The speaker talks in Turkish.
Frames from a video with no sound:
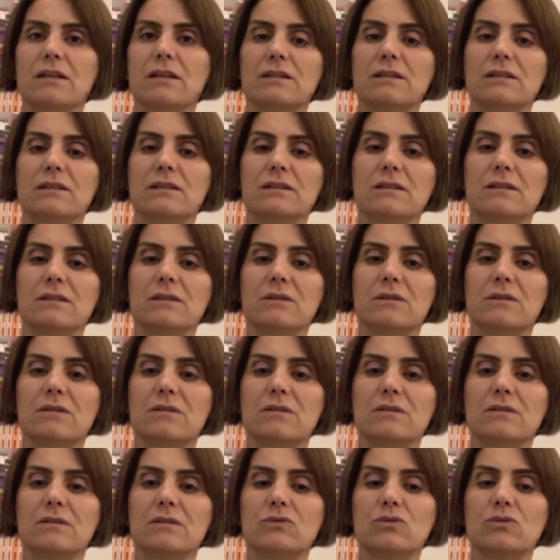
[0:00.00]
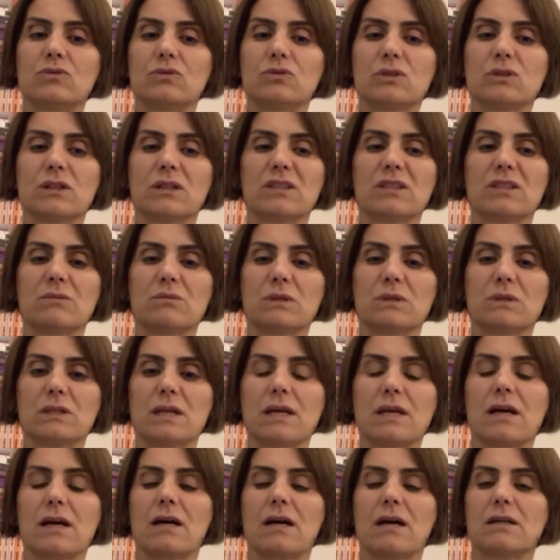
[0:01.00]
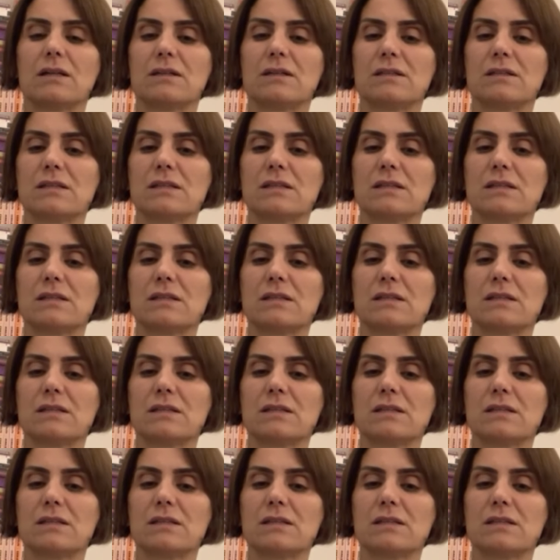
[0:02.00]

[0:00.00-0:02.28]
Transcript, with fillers: e, Türkiye'de bir e,